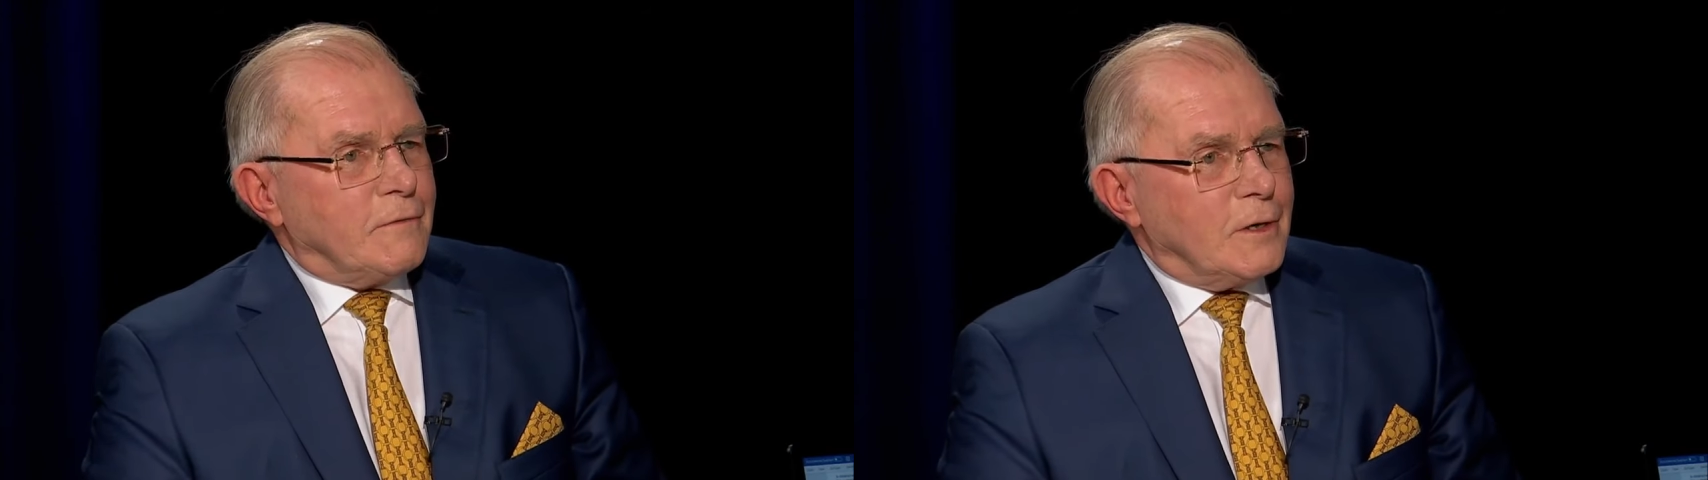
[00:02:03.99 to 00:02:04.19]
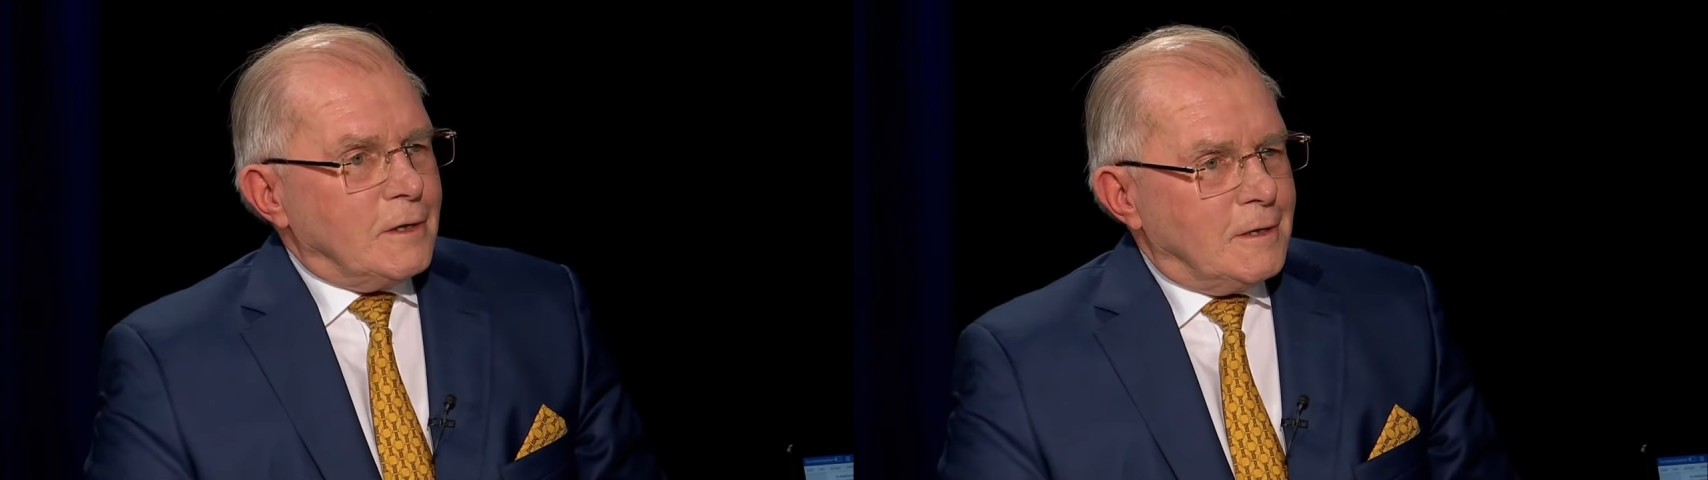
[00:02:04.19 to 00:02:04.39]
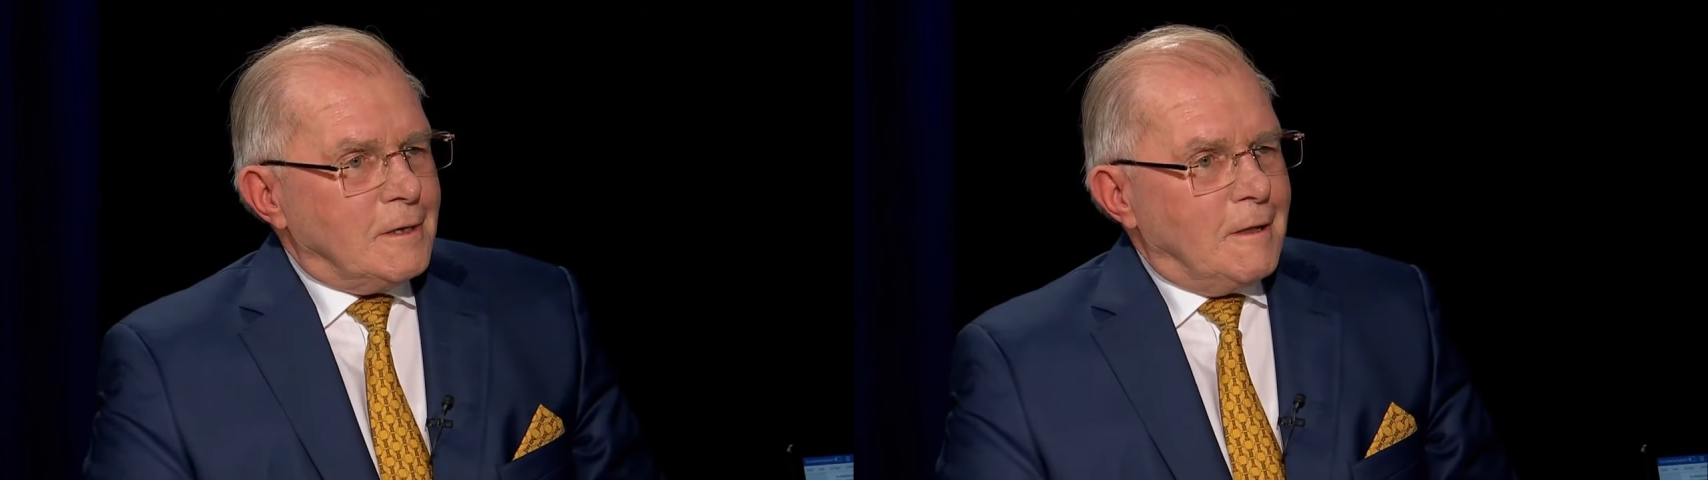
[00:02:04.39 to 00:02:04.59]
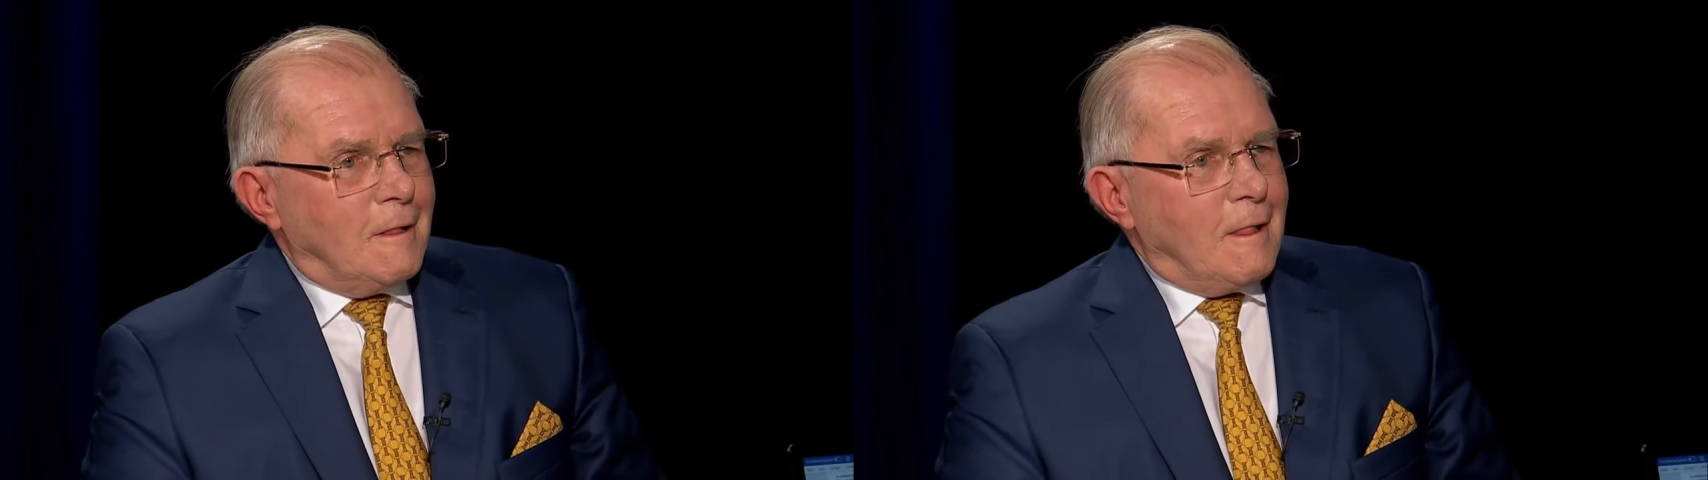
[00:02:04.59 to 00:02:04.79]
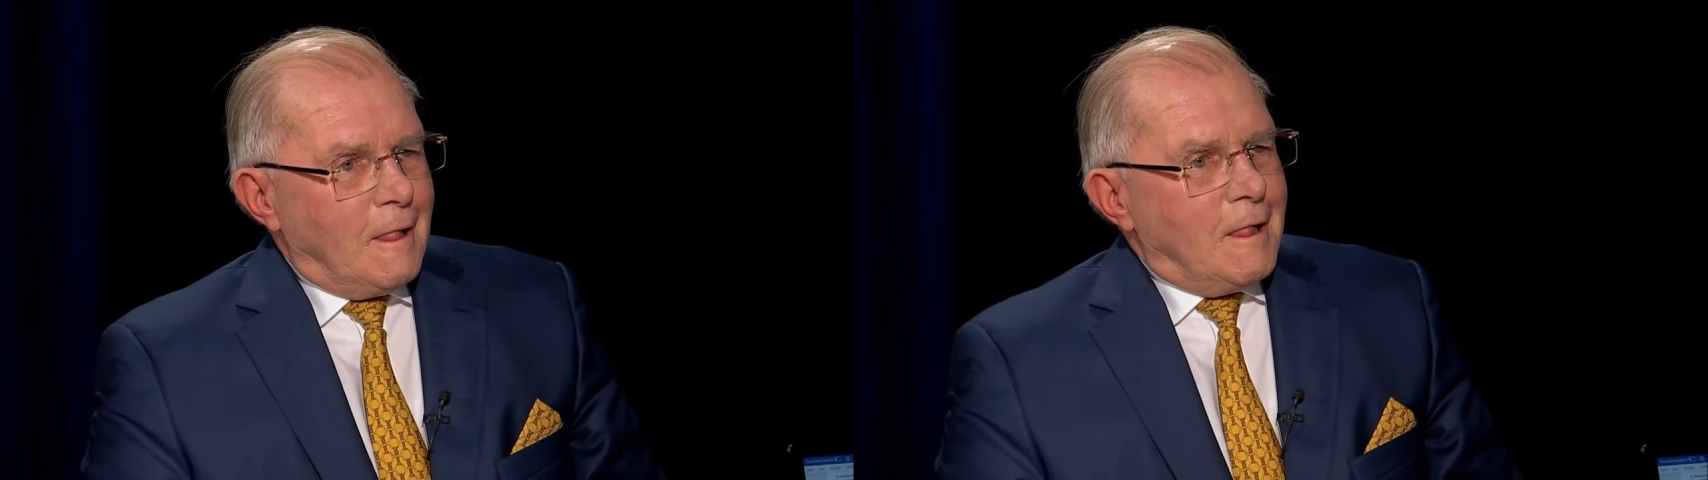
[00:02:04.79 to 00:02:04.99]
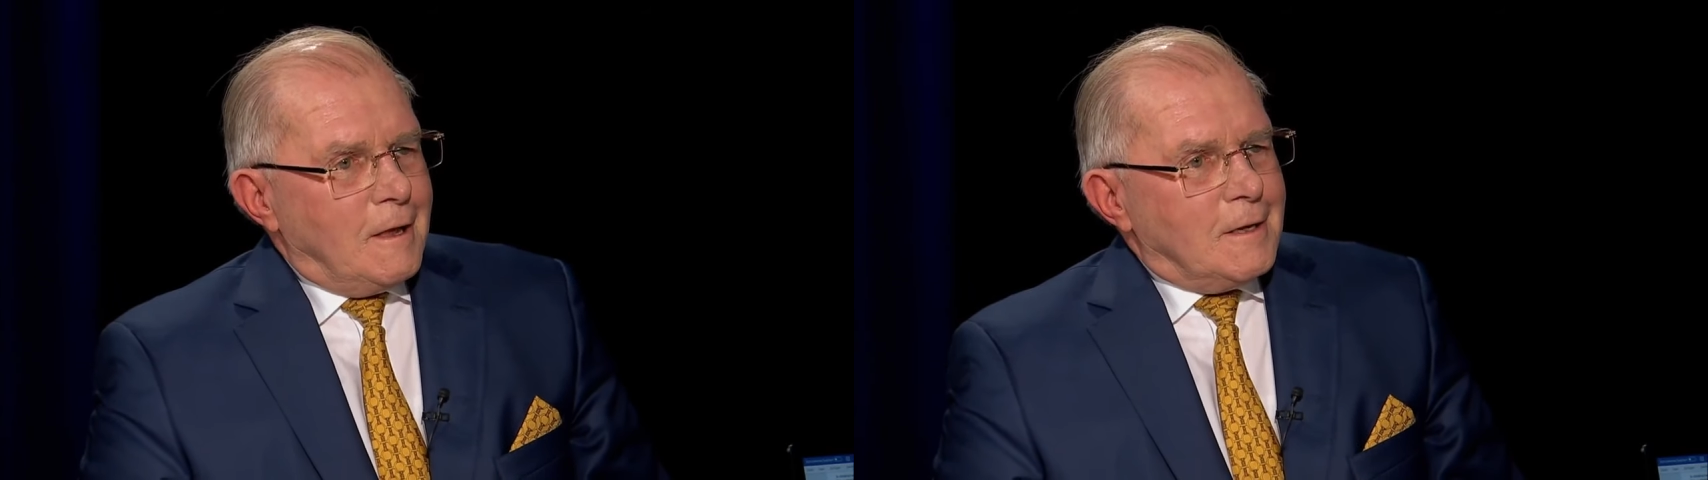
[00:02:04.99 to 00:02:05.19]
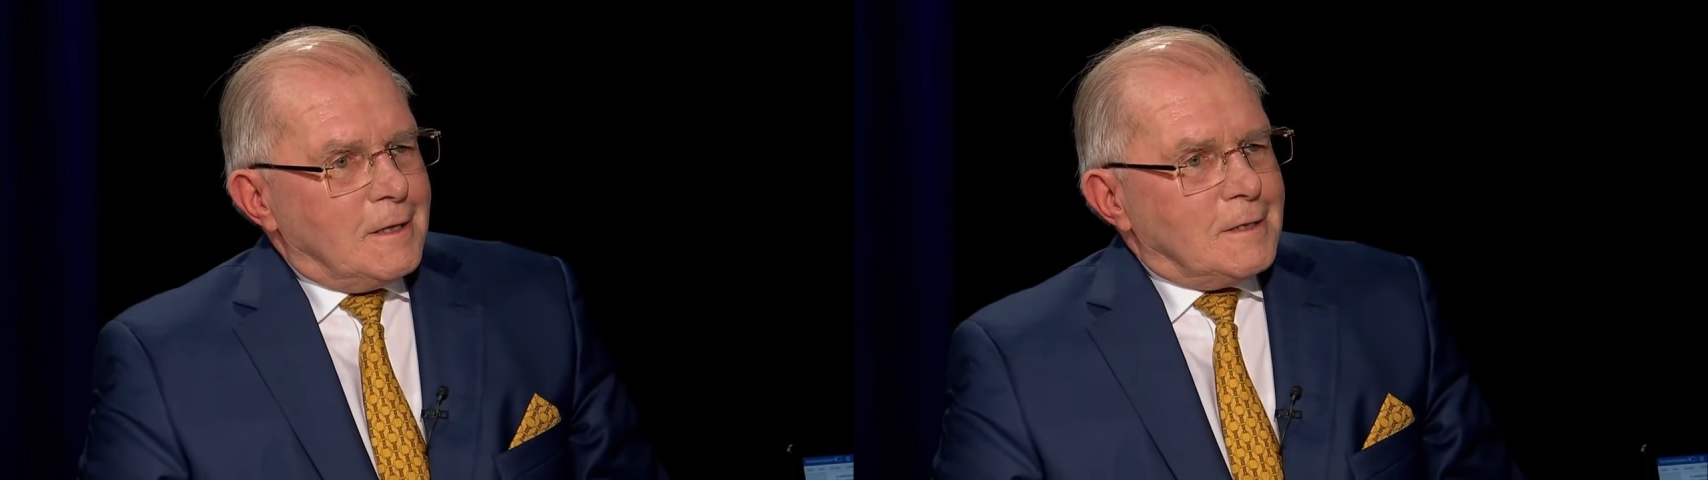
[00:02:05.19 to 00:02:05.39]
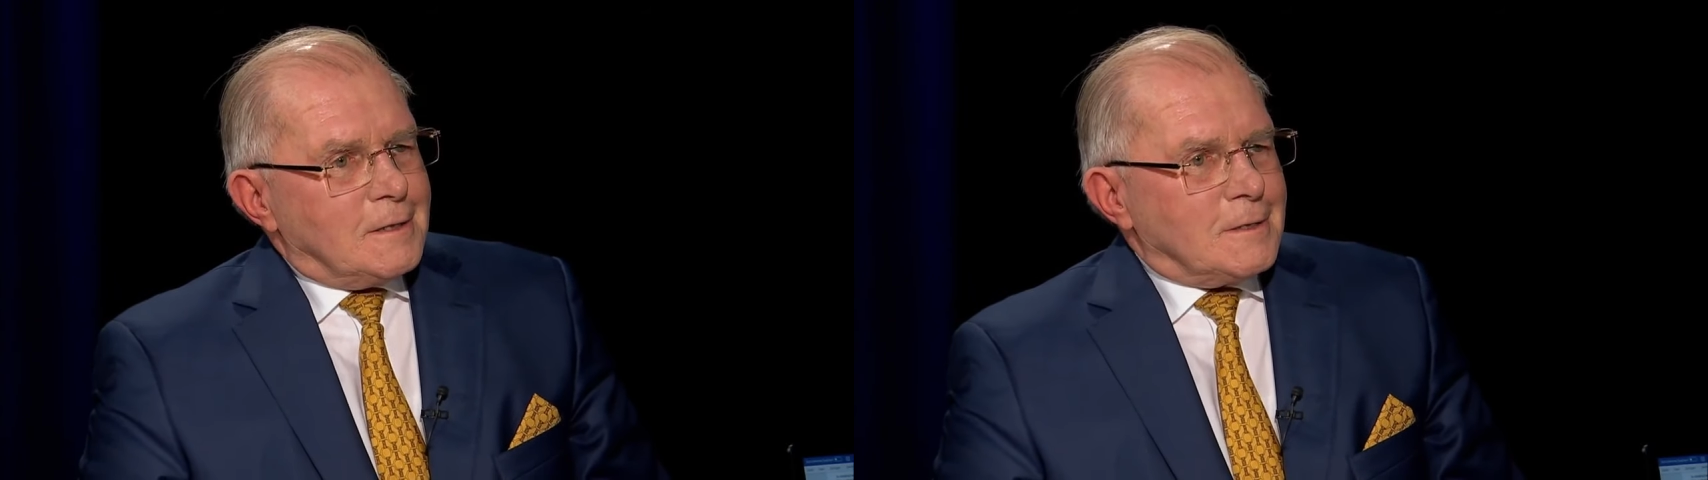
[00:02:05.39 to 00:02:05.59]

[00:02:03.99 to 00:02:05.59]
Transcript: Dortigen Generalinspekteur.